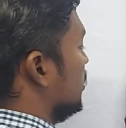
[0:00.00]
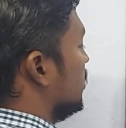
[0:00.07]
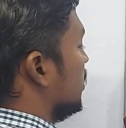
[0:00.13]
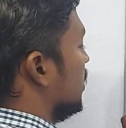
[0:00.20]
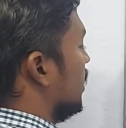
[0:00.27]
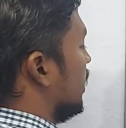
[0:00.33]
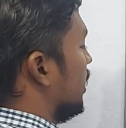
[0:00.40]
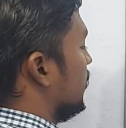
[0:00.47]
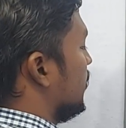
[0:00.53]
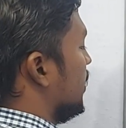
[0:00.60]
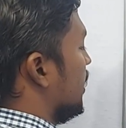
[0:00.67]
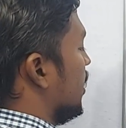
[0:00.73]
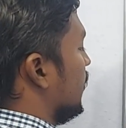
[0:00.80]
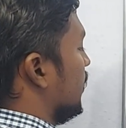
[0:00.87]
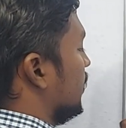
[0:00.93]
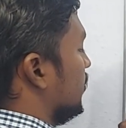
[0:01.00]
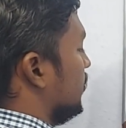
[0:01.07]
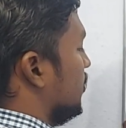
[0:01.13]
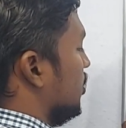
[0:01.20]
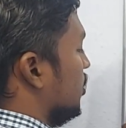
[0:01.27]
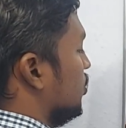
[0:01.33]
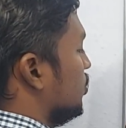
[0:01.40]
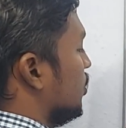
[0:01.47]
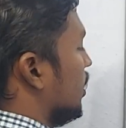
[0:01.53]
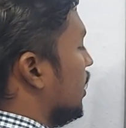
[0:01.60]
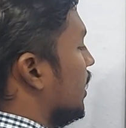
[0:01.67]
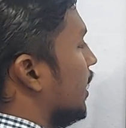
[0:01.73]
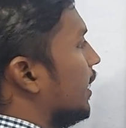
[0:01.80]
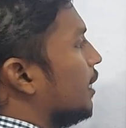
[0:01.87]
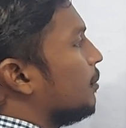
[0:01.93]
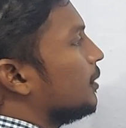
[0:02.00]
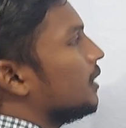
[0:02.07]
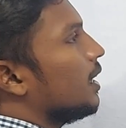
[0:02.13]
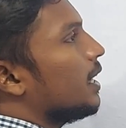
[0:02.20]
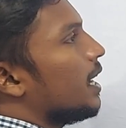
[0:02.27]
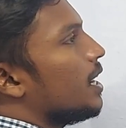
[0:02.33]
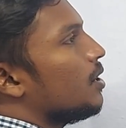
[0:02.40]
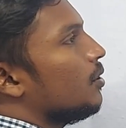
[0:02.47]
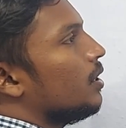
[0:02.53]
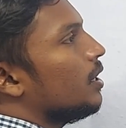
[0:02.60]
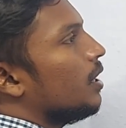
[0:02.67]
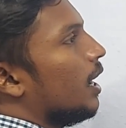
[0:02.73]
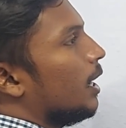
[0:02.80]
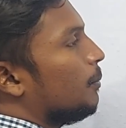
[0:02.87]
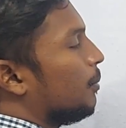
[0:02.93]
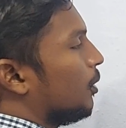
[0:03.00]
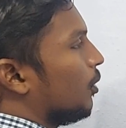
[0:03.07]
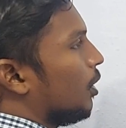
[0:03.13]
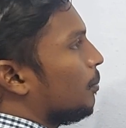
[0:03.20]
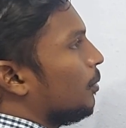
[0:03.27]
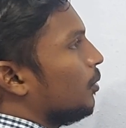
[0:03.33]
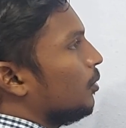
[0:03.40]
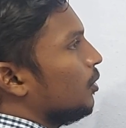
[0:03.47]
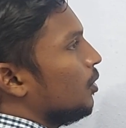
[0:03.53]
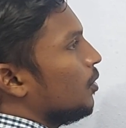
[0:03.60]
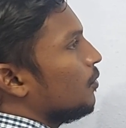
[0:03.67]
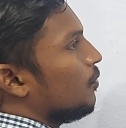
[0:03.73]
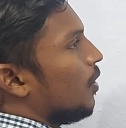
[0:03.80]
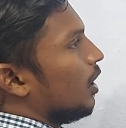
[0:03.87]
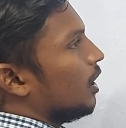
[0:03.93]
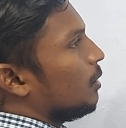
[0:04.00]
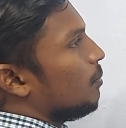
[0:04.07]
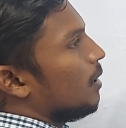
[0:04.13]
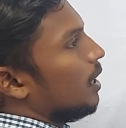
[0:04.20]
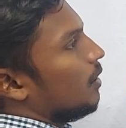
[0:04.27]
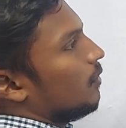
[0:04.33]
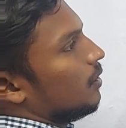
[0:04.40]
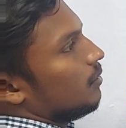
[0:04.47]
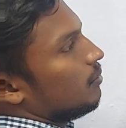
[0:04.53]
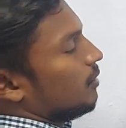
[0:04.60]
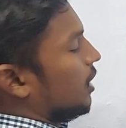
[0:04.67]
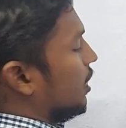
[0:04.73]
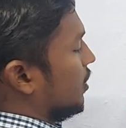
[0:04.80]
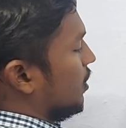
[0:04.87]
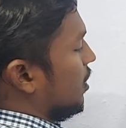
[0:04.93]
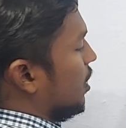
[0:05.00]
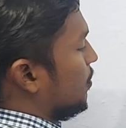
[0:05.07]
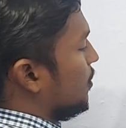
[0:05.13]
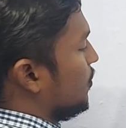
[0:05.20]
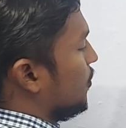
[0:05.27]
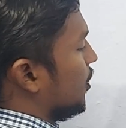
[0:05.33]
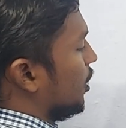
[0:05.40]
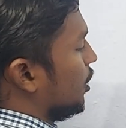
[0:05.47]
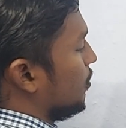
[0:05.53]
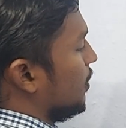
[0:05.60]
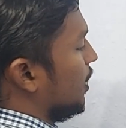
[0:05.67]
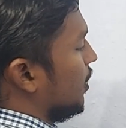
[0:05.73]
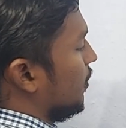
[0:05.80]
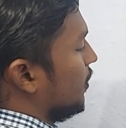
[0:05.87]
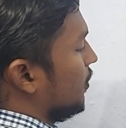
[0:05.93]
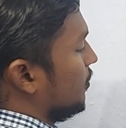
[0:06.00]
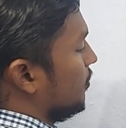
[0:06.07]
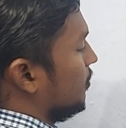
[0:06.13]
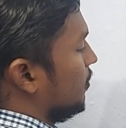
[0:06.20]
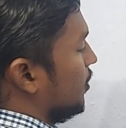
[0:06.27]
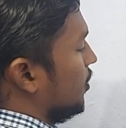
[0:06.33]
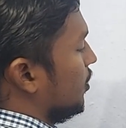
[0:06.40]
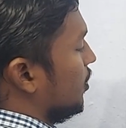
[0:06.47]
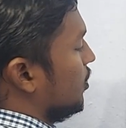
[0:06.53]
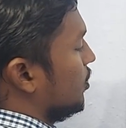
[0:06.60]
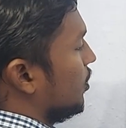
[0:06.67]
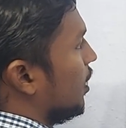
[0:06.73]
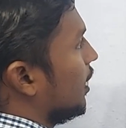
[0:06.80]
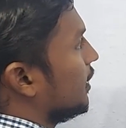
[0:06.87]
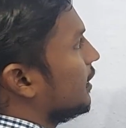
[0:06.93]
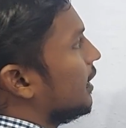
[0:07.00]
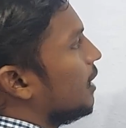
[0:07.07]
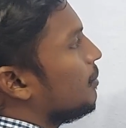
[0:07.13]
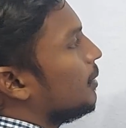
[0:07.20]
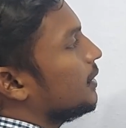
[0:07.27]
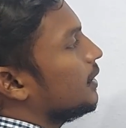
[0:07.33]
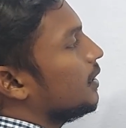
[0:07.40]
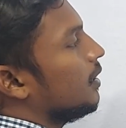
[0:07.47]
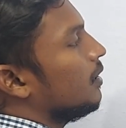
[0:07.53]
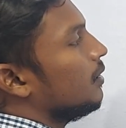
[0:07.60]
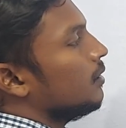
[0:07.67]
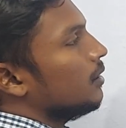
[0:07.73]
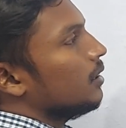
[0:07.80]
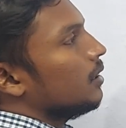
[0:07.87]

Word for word: வந்து தேர்ட்டி நைன் பை லெவன் ஸோ ரெண்டாவது டேம் பார்த்தீங்கன்னா ஏயும் டியும் ஆட் பண்ணணும் அப்போது ஃபார்ட்டி பை லெவன் கரெக்டாக அப்போ ஃபார்ட்டி பை லெவன் ஸோ அடுத்த டேம் பார்த்தீங்கன்னா